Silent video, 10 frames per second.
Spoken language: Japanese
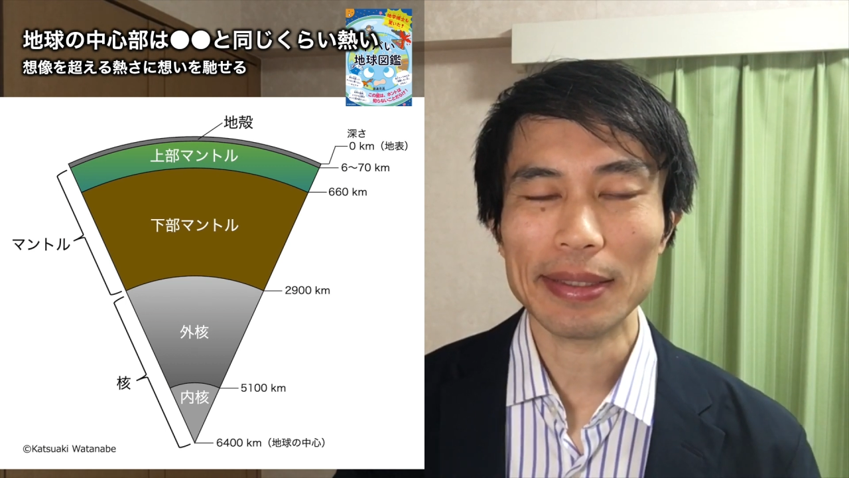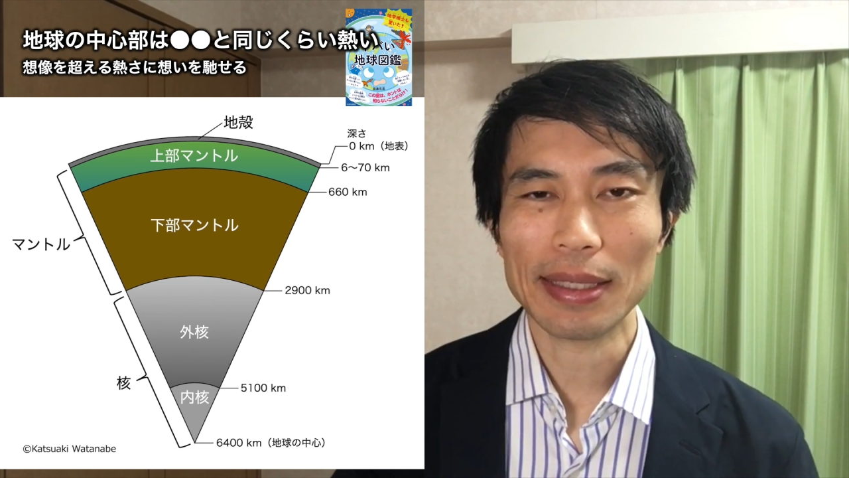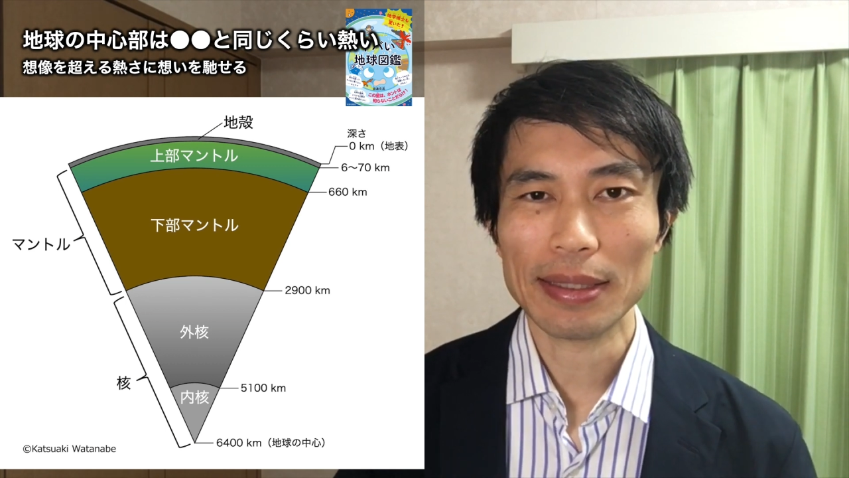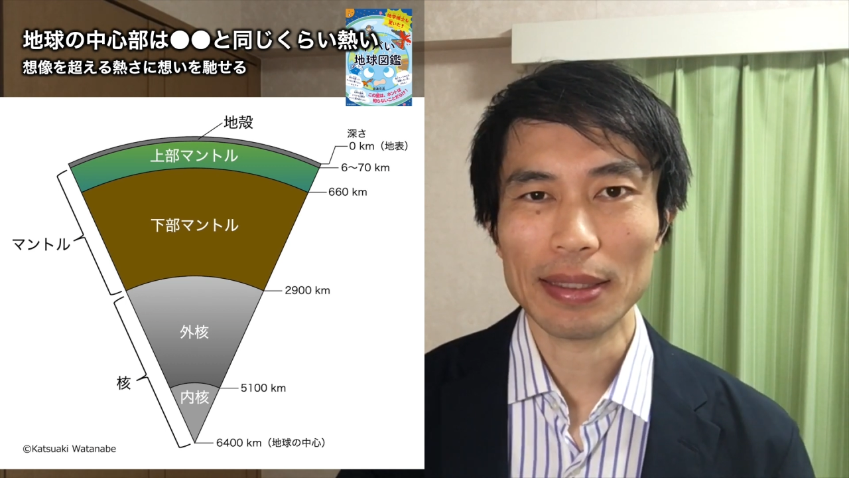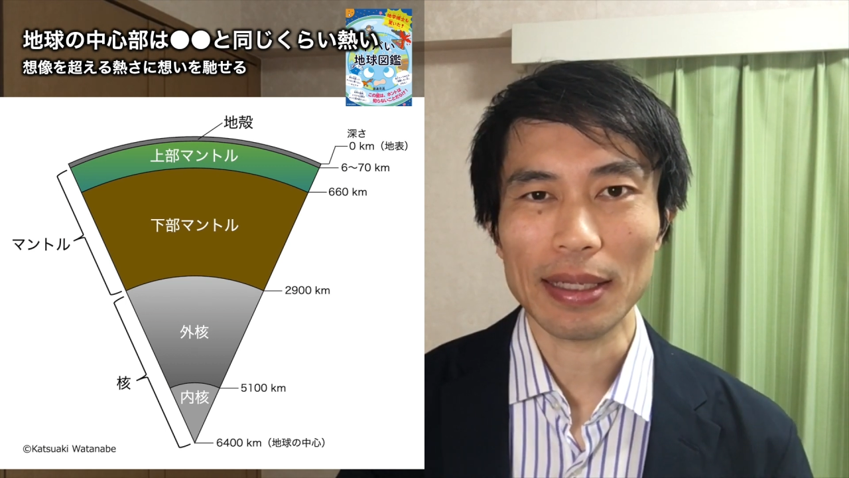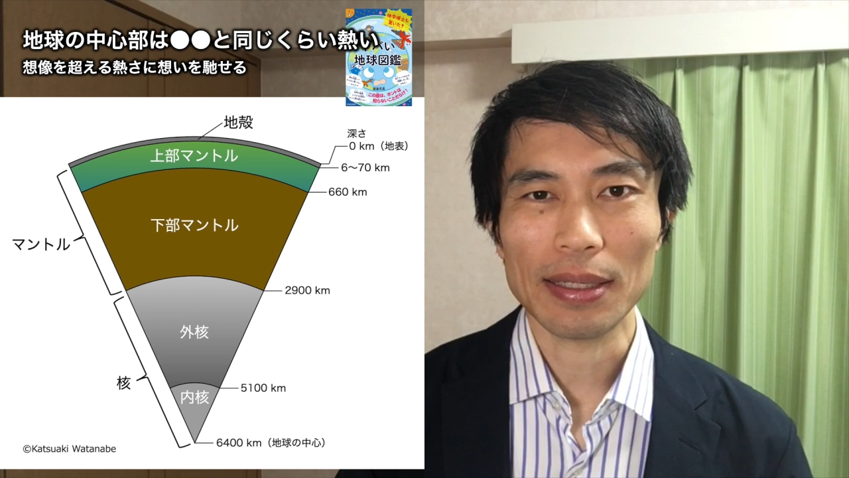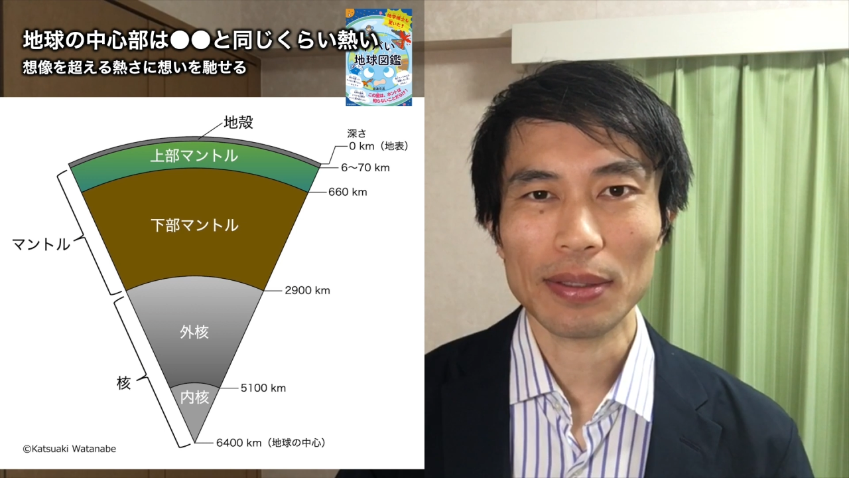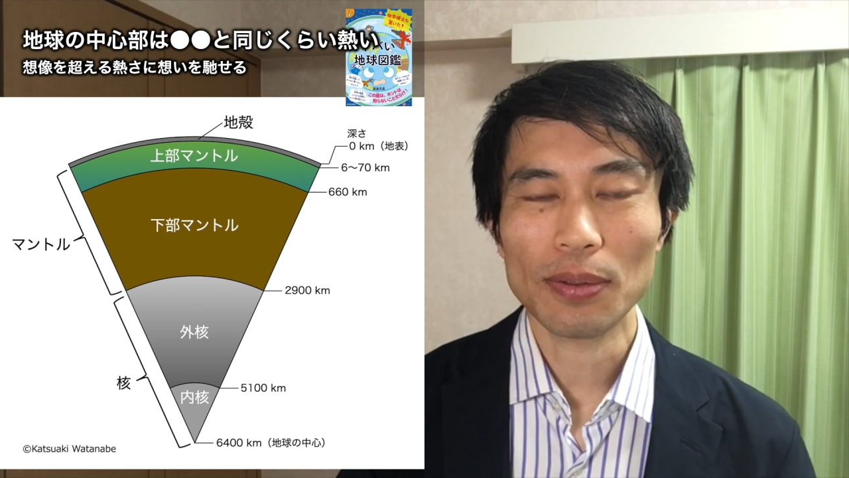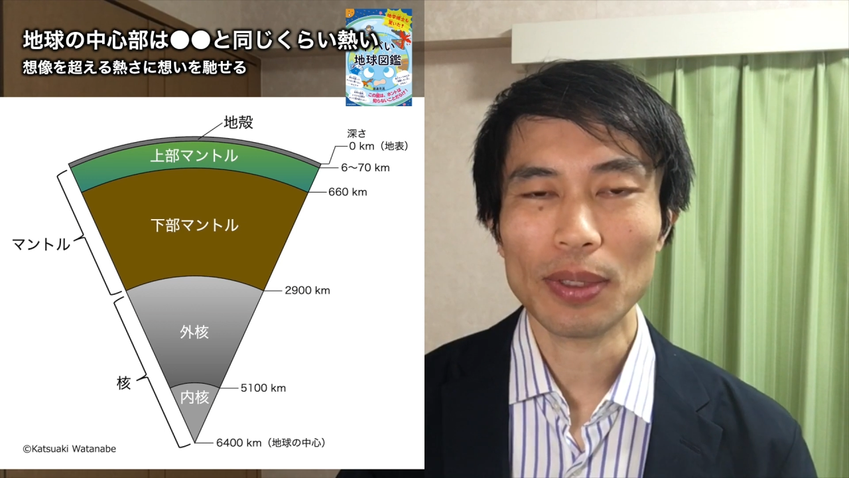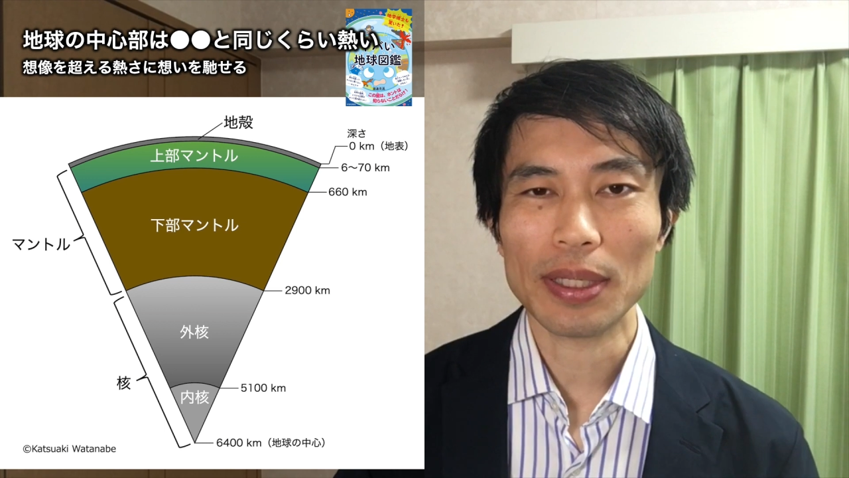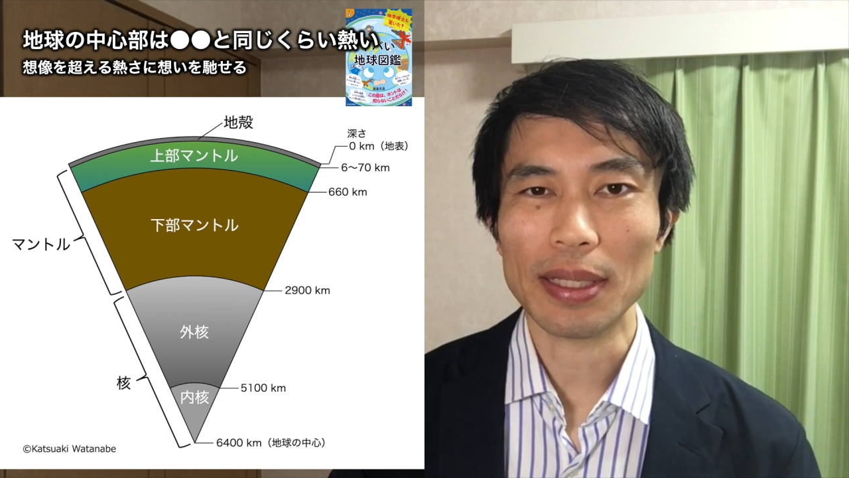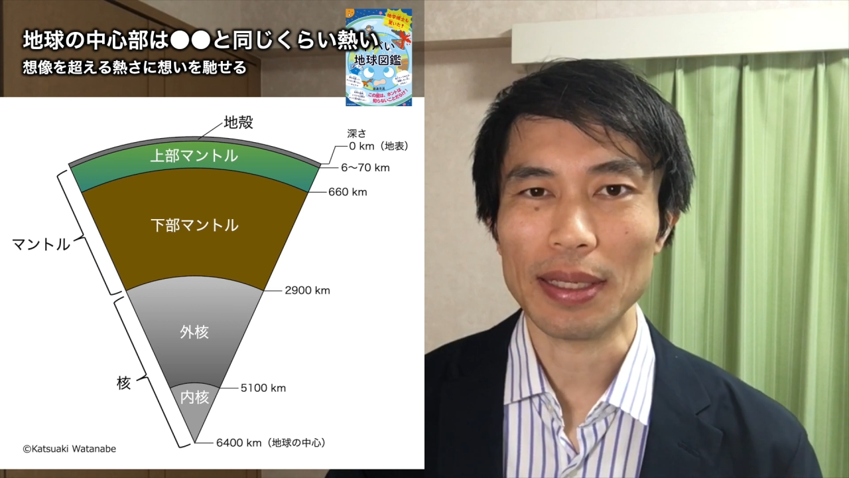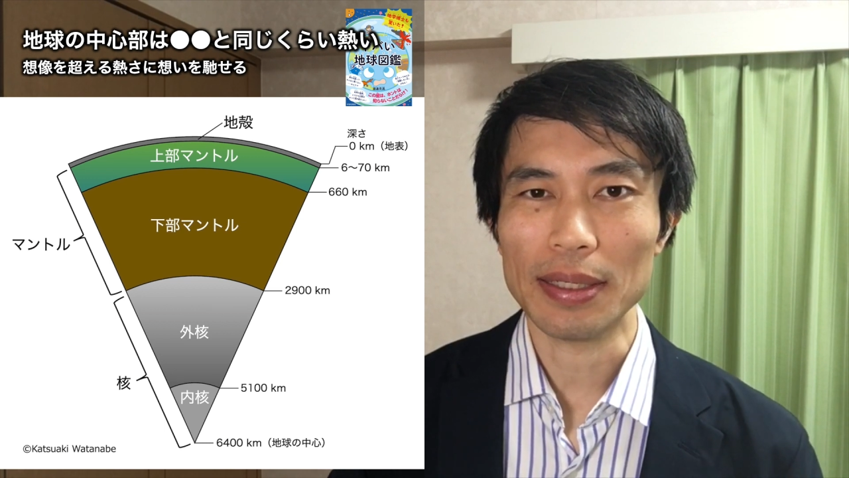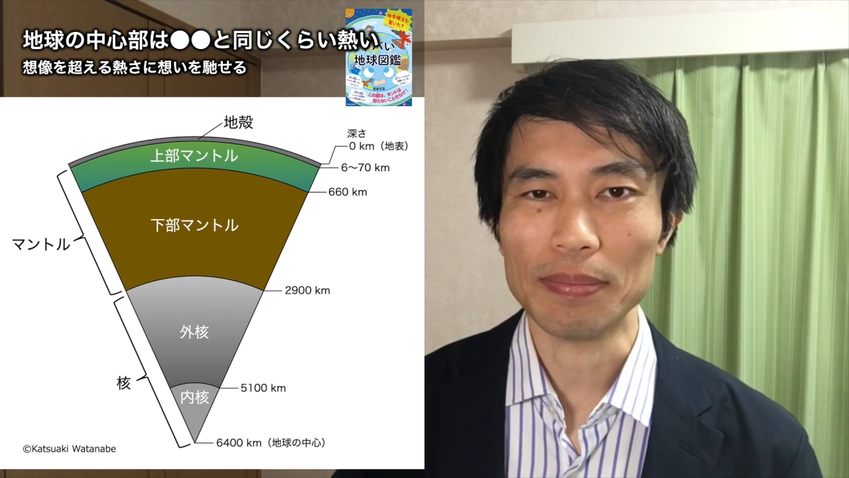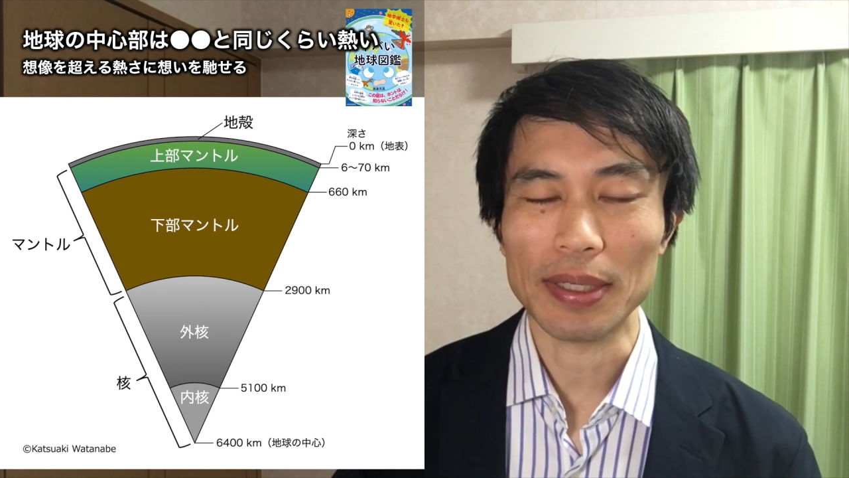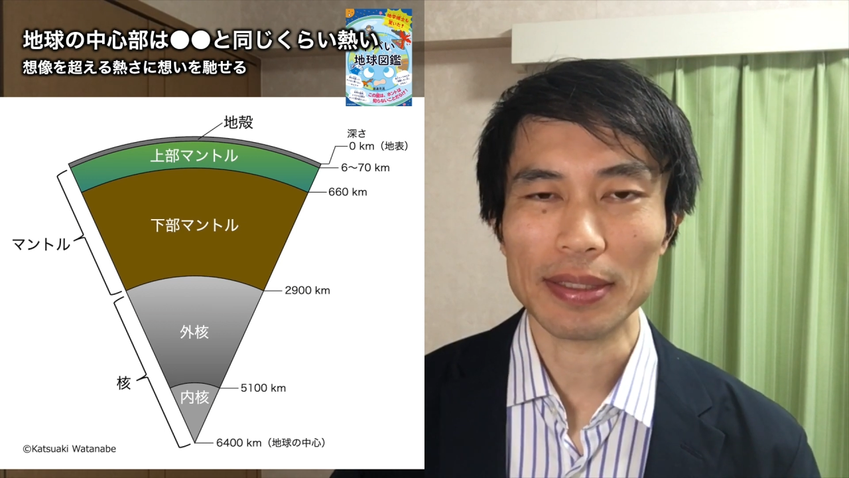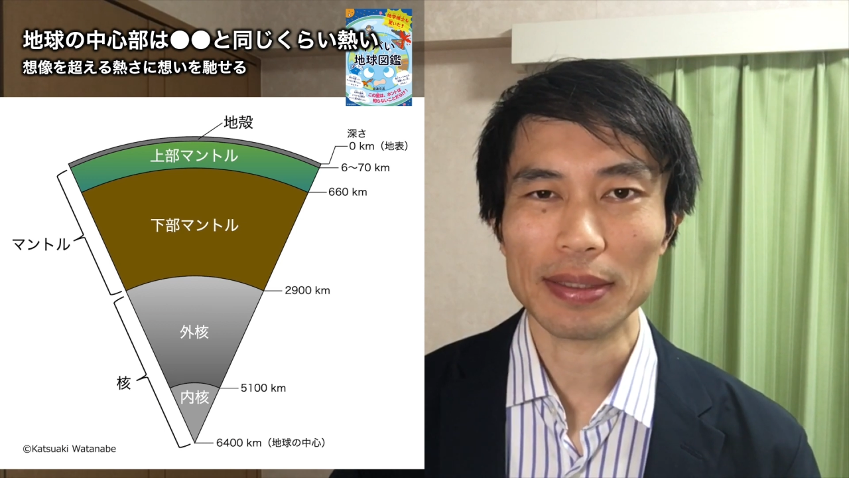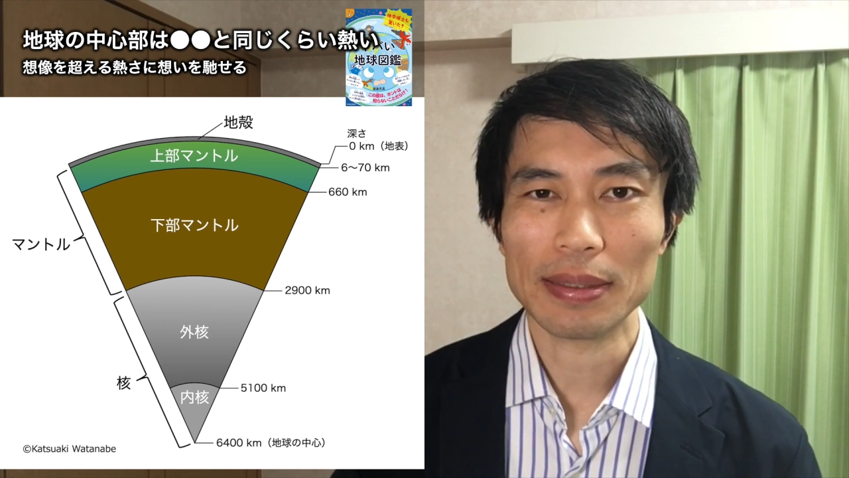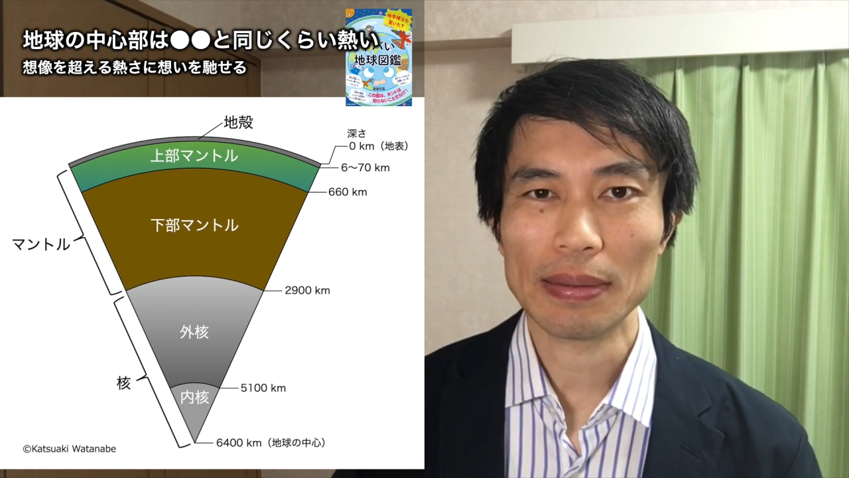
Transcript: なって溶けています。